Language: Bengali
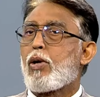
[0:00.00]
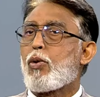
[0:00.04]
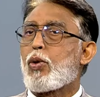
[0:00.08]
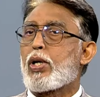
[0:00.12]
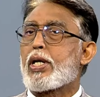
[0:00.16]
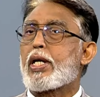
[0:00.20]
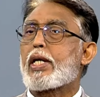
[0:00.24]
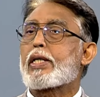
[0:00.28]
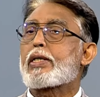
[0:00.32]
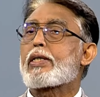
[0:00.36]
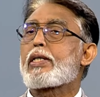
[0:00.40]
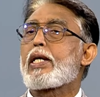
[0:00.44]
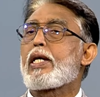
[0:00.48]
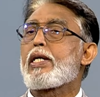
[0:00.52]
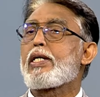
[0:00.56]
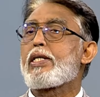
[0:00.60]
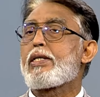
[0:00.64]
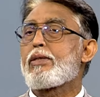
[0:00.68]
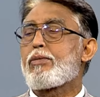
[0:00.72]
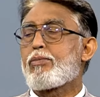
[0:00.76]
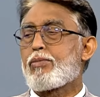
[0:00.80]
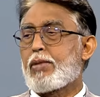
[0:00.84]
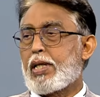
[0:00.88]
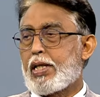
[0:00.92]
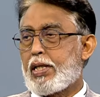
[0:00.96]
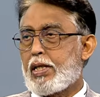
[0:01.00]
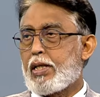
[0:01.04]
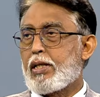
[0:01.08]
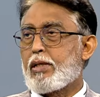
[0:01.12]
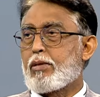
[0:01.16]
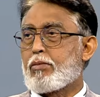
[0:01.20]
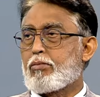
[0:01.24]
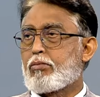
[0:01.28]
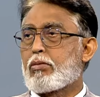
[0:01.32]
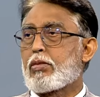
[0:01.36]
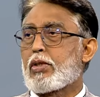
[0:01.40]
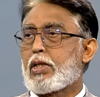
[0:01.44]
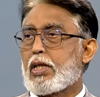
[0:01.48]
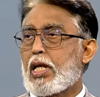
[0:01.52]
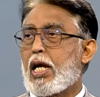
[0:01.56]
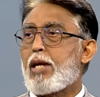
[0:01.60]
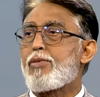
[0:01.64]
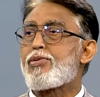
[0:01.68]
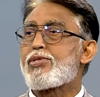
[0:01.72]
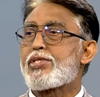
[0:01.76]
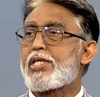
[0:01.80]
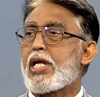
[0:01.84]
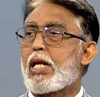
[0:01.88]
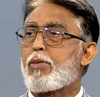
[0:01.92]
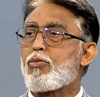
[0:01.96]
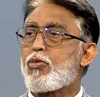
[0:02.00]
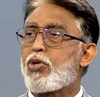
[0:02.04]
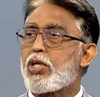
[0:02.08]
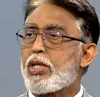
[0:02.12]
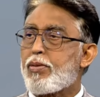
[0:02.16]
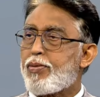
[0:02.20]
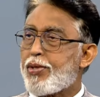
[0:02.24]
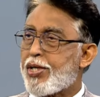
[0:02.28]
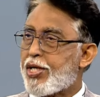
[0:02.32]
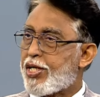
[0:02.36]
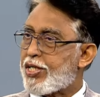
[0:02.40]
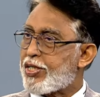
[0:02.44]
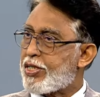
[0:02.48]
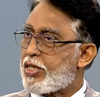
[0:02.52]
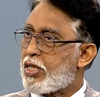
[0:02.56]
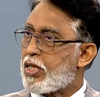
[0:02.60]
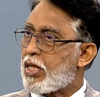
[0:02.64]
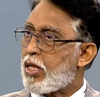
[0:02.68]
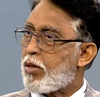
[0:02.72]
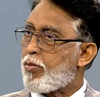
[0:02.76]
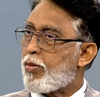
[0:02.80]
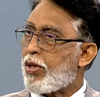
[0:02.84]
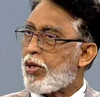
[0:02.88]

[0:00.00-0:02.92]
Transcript: অনেকটাই মানে লাইফস্টাইল মডিফিকেশনের